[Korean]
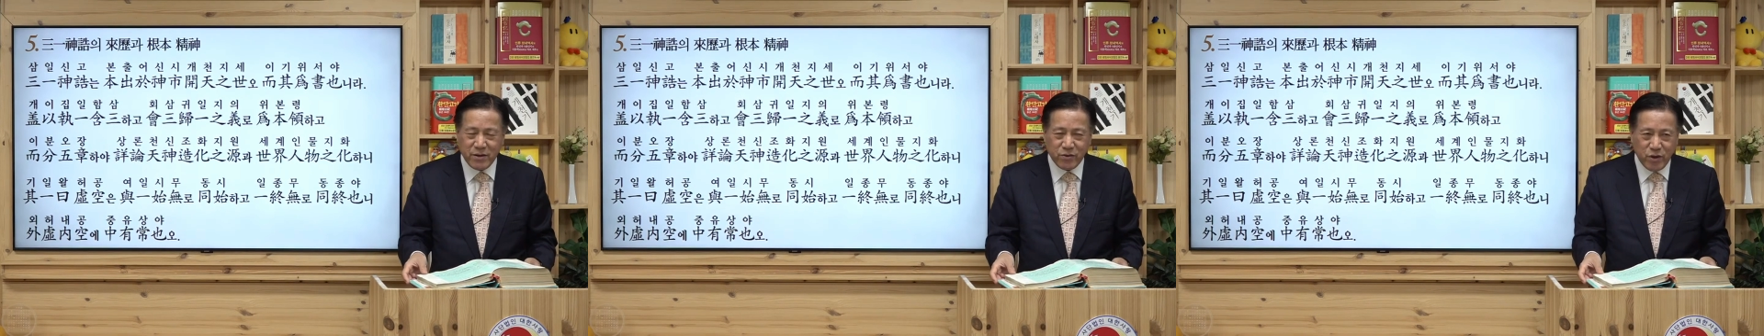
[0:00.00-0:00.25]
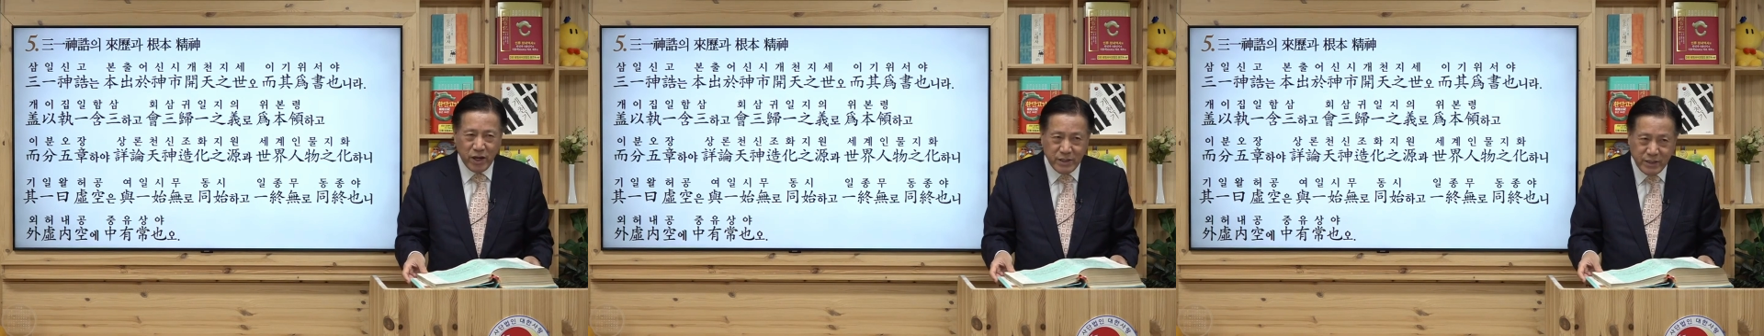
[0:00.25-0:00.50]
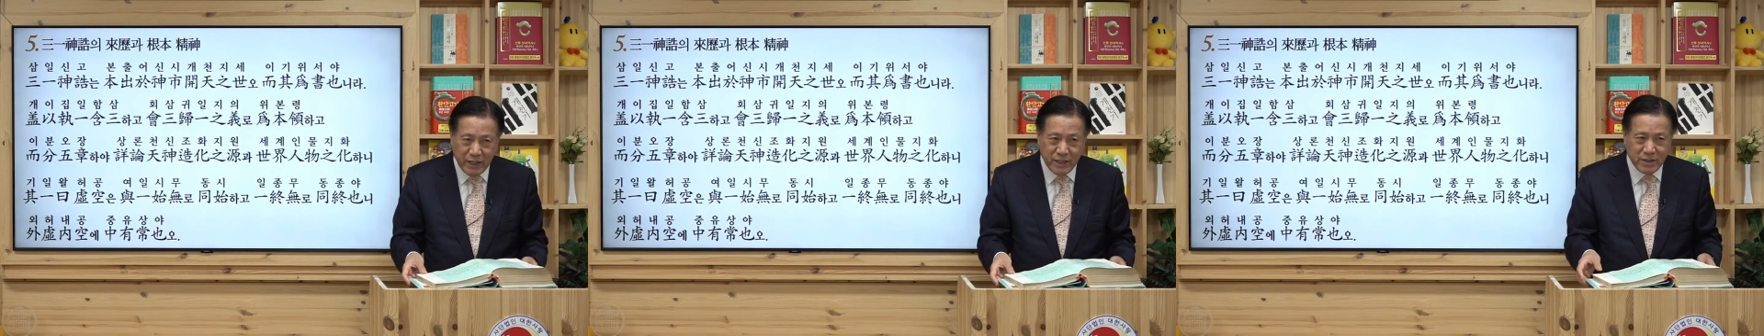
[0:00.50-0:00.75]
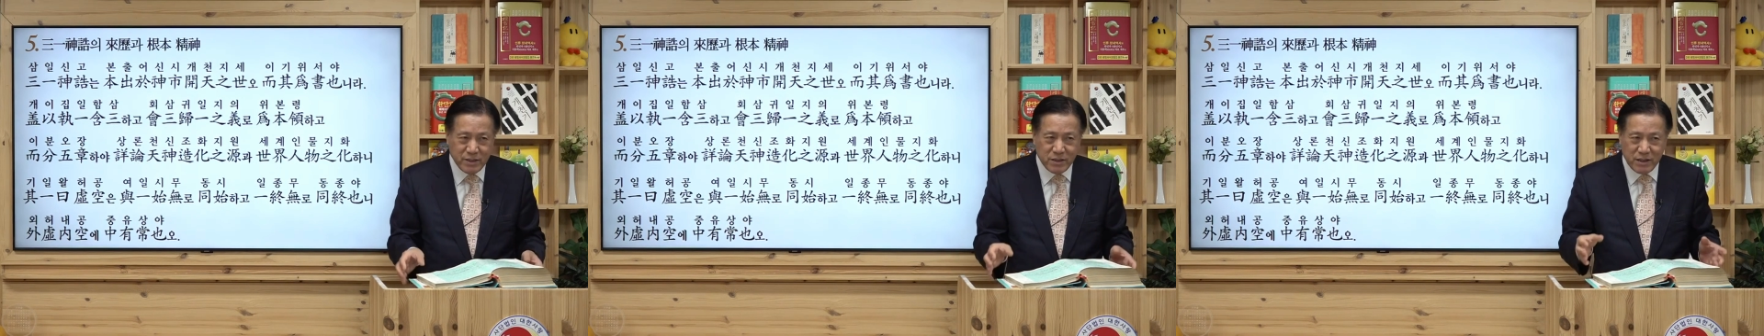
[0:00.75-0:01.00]

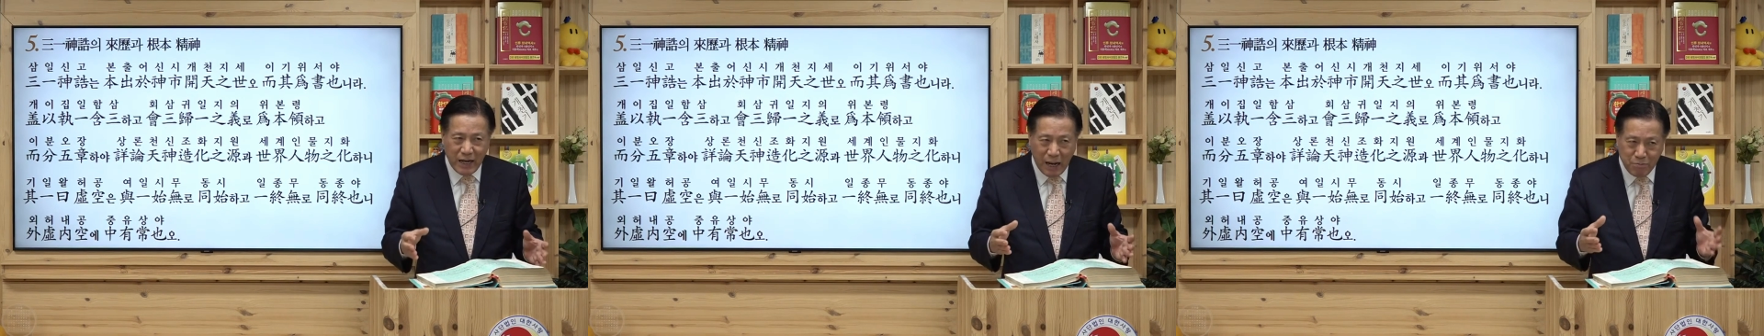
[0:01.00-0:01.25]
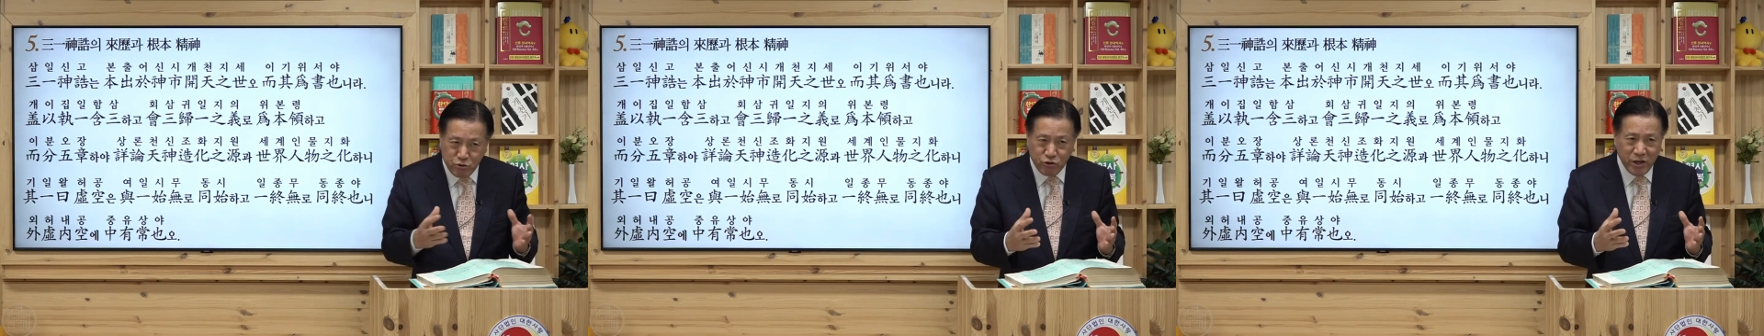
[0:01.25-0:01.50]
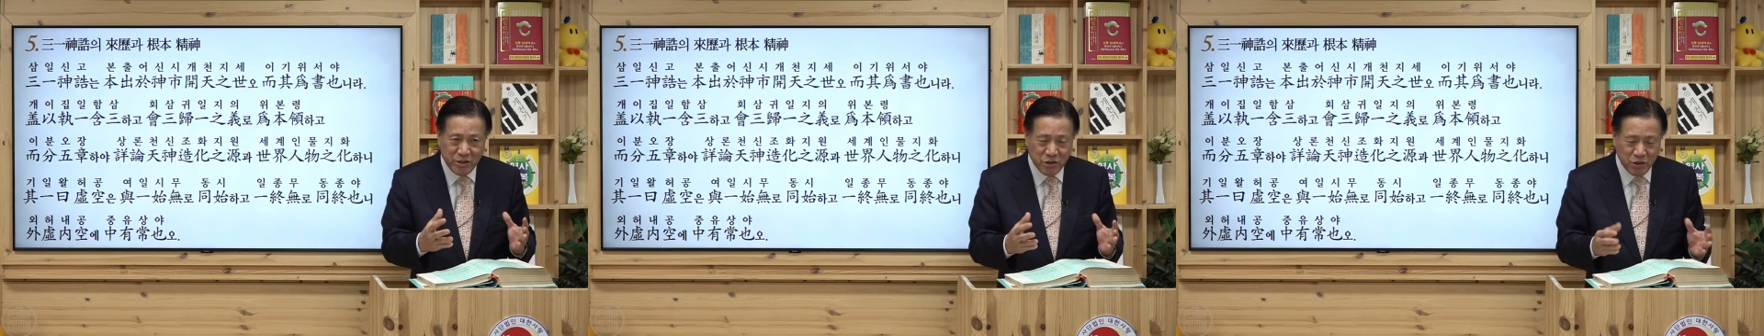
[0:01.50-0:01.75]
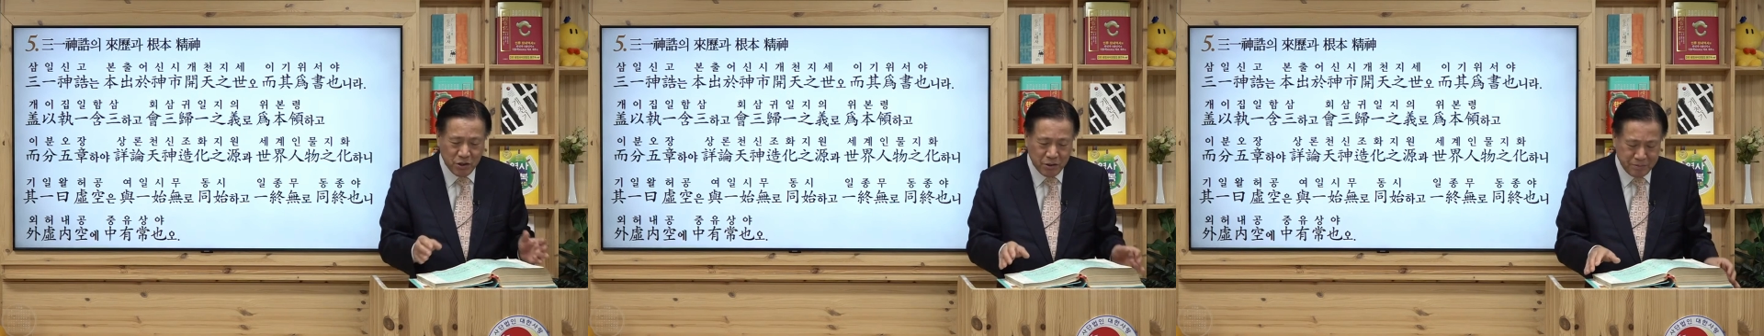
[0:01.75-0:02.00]
굉장히 글을
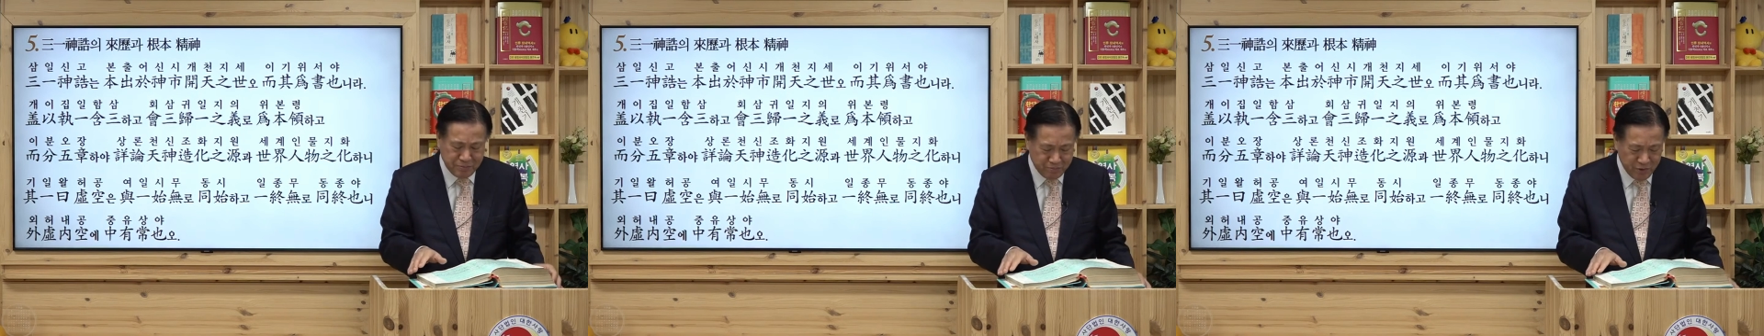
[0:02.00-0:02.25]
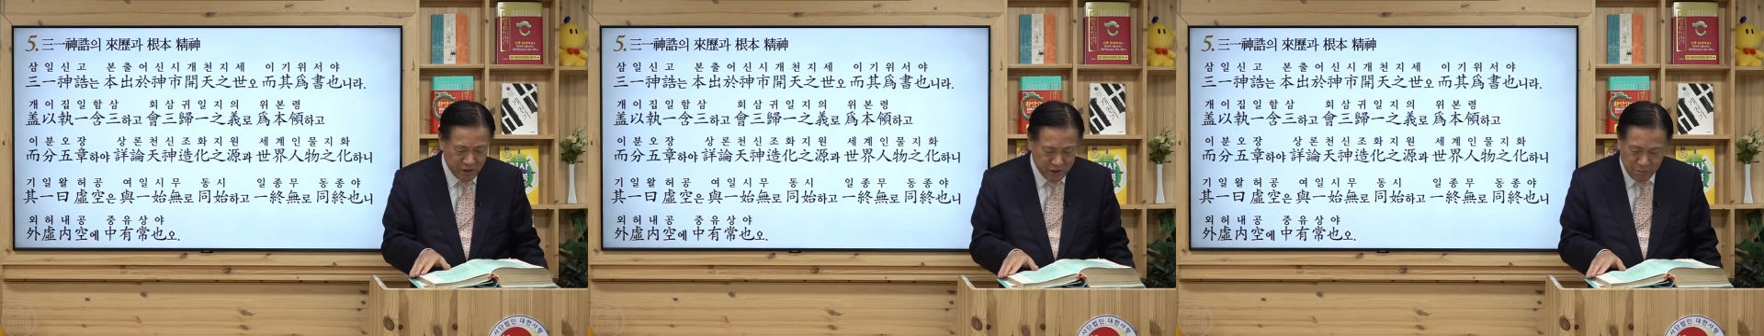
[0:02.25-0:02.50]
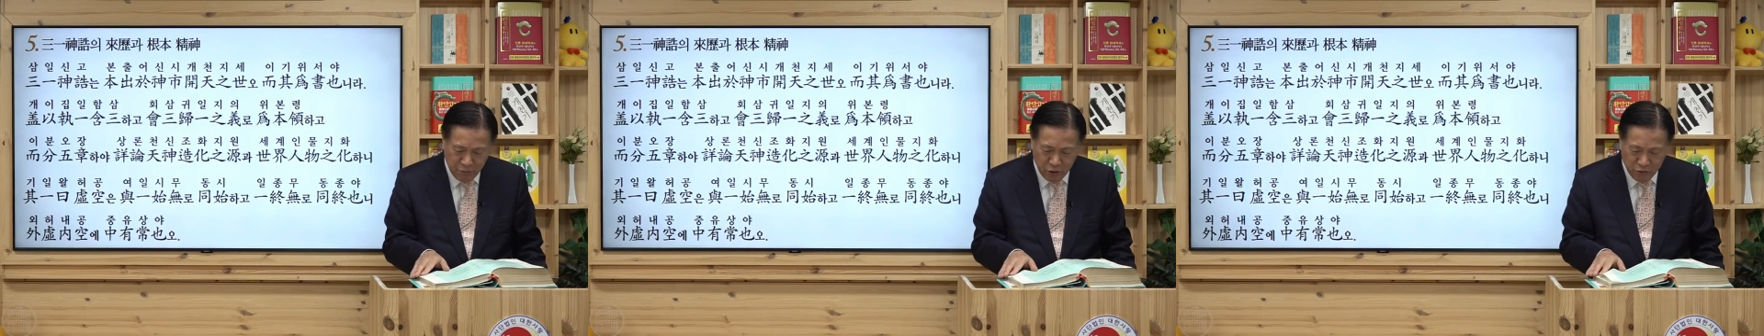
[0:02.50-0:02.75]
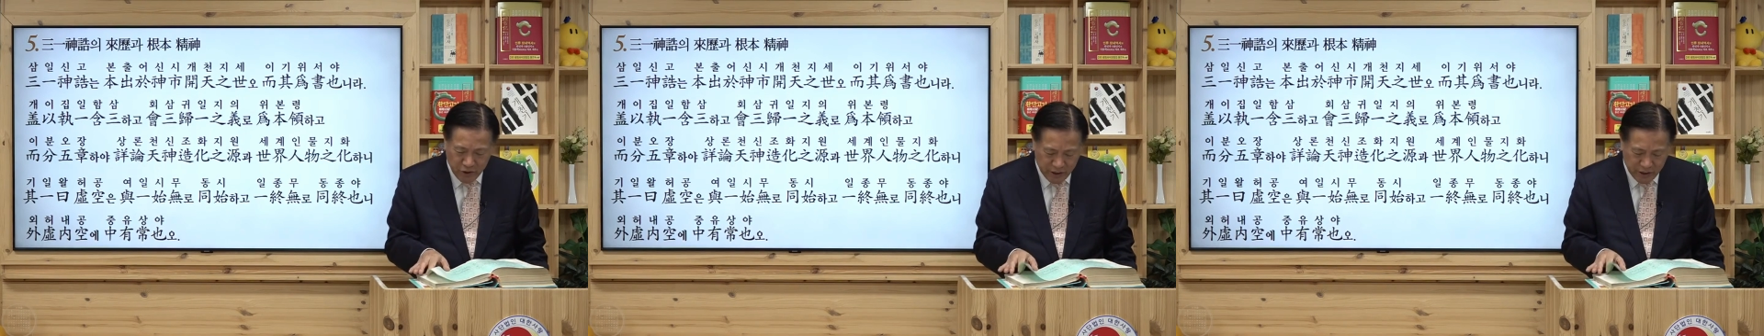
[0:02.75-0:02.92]
압축해서 이렇게 표현을